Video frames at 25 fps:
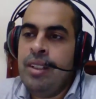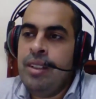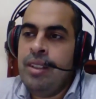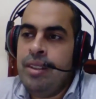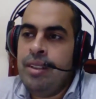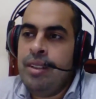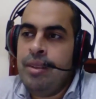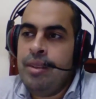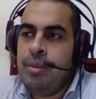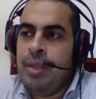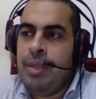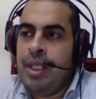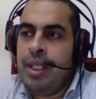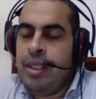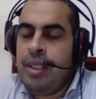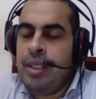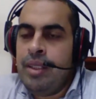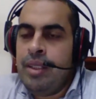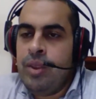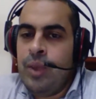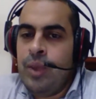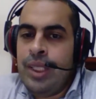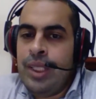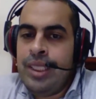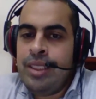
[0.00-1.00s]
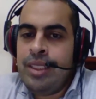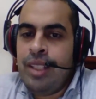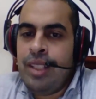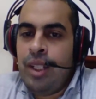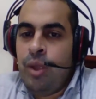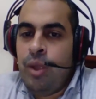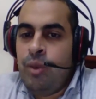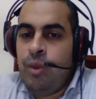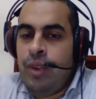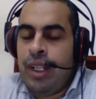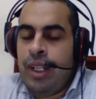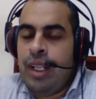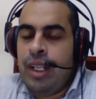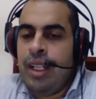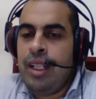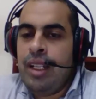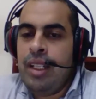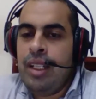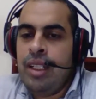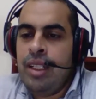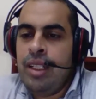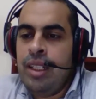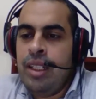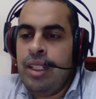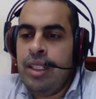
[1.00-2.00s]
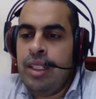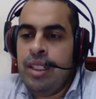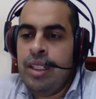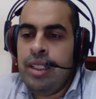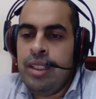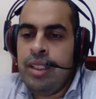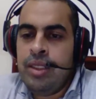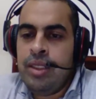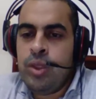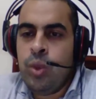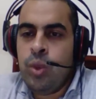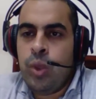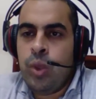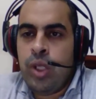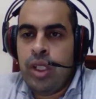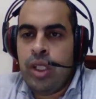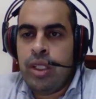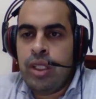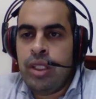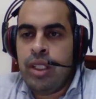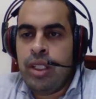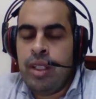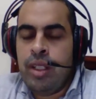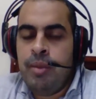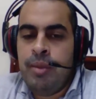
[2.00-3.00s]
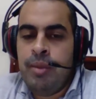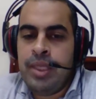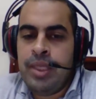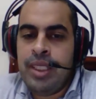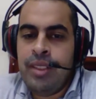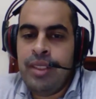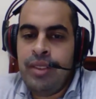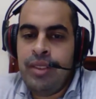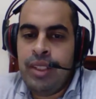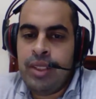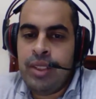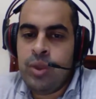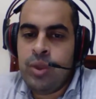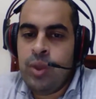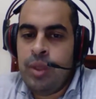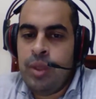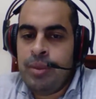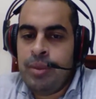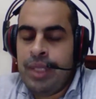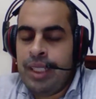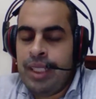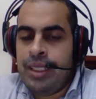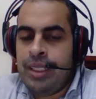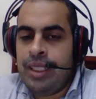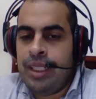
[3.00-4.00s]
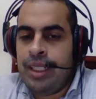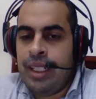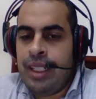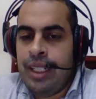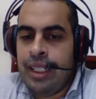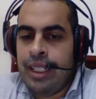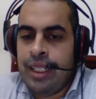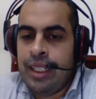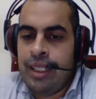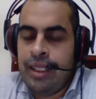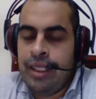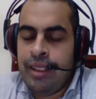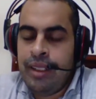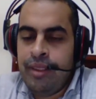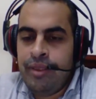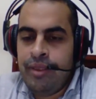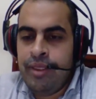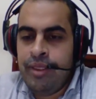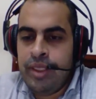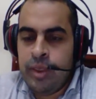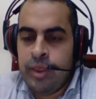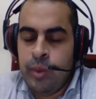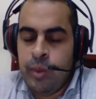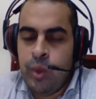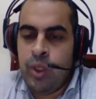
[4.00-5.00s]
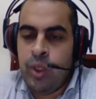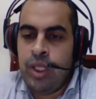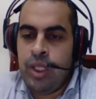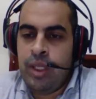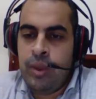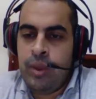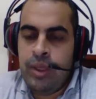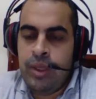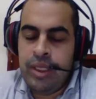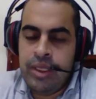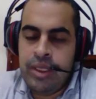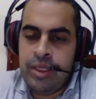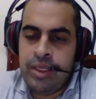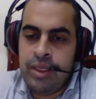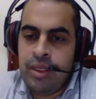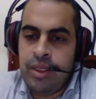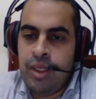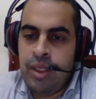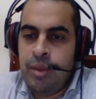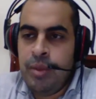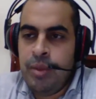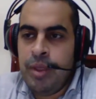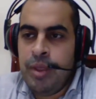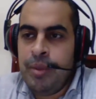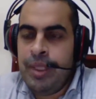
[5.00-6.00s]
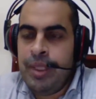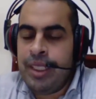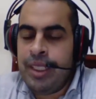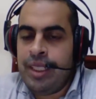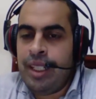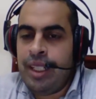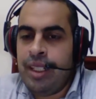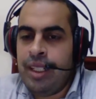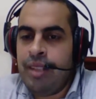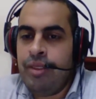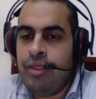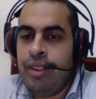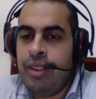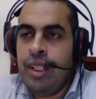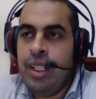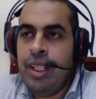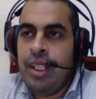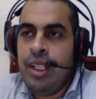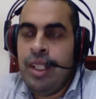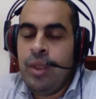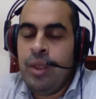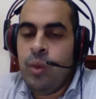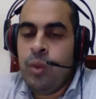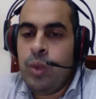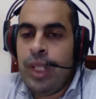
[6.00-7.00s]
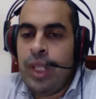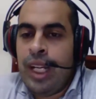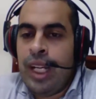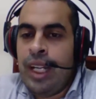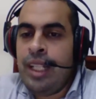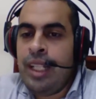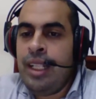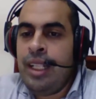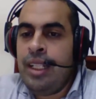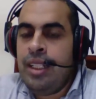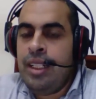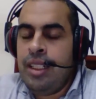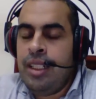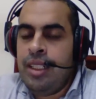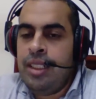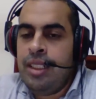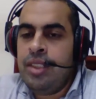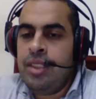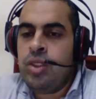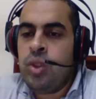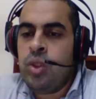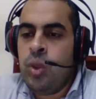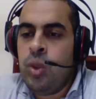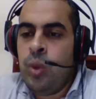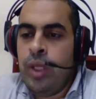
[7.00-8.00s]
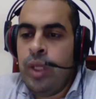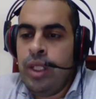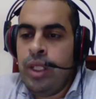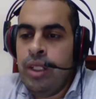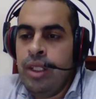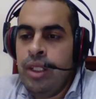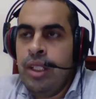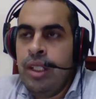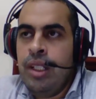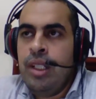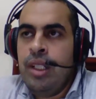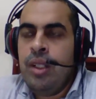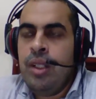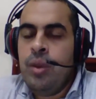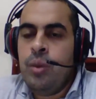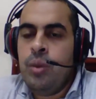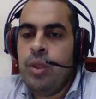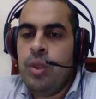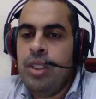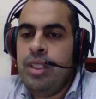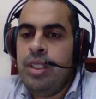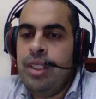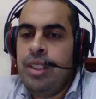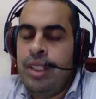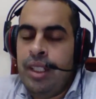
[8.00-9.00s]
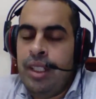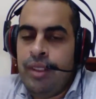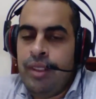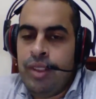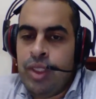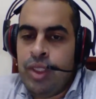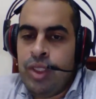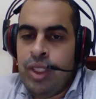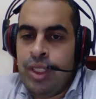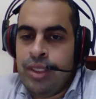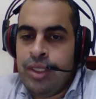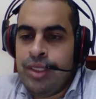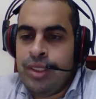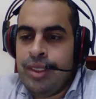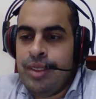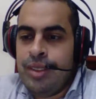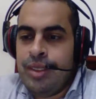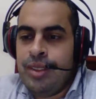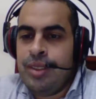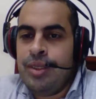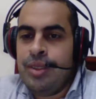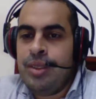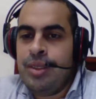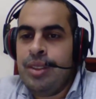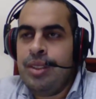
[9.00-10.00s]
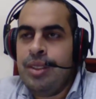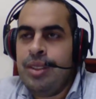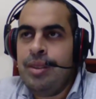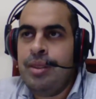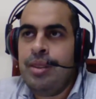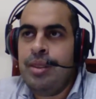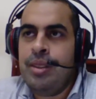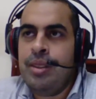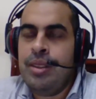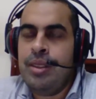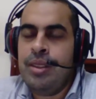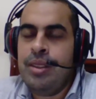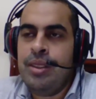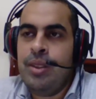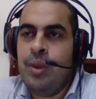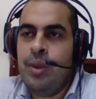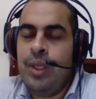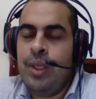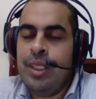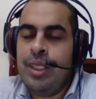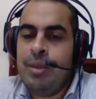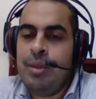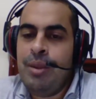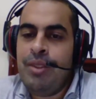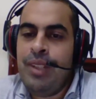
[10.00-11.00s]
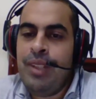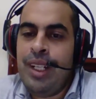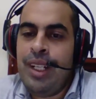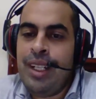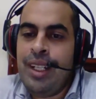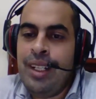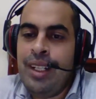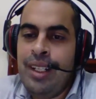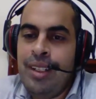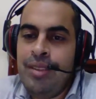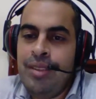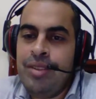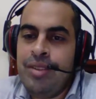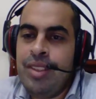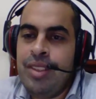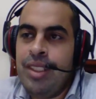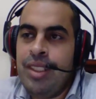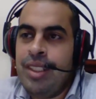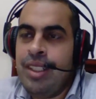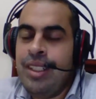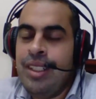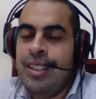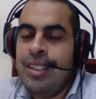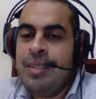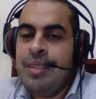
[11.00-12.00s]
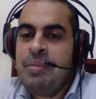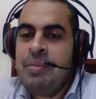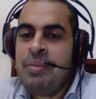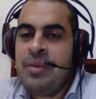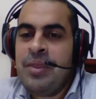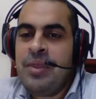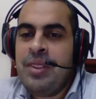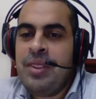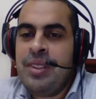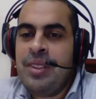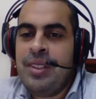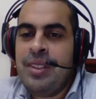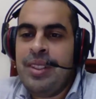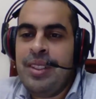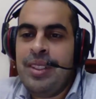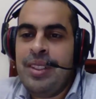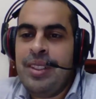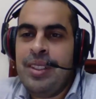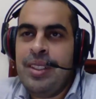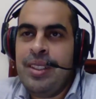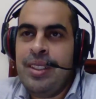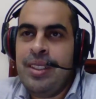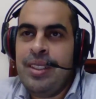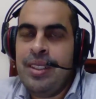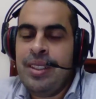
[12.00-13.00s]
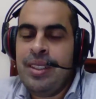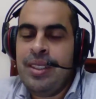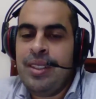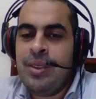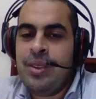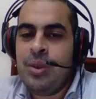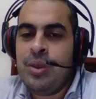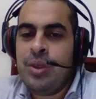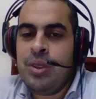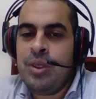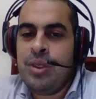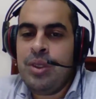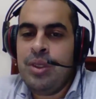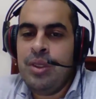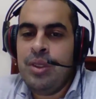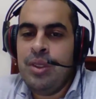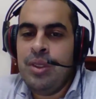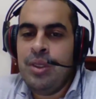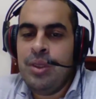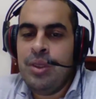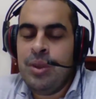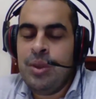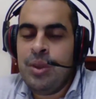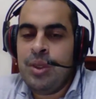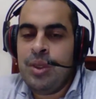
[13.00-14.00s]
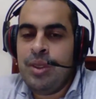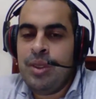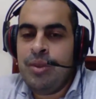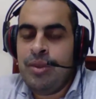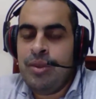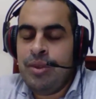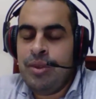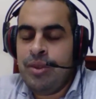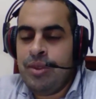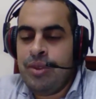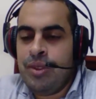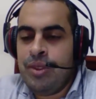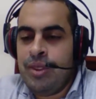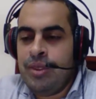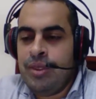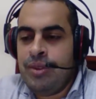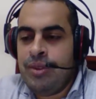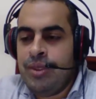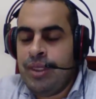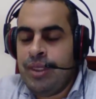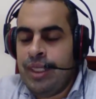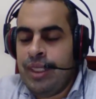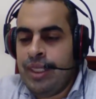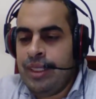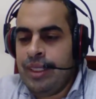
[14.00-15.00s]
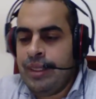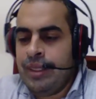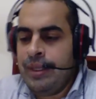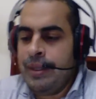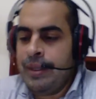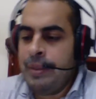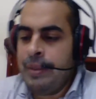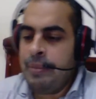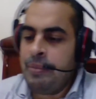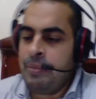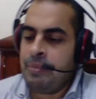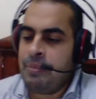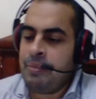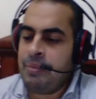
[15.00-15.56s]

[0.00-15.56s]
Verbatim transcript: بقى دلوقتي التعرف على الصور لما ترفع الصوره بتاعتك على الفيسبوك او الانستجرام يبدا يتعرف ويحلل الصور ويقدر يعرف الشخص آه، دلوقتي بقى في حاجه افضل آه، كنت كنت في, في آه،